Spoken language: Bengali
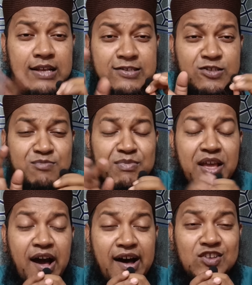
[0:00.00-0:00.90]
ইসমে
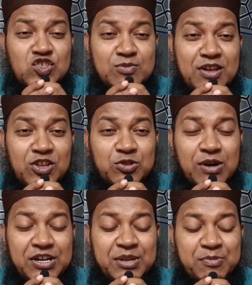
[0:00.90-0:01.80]
আজমের
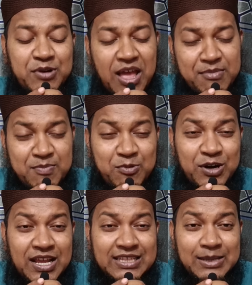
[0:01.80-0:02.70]
দোয়াটি পড়ে আমি
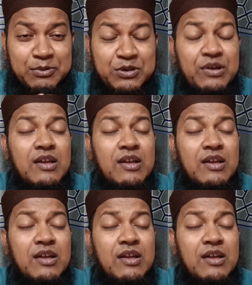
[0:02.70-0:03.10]
পড়িয়ে দেব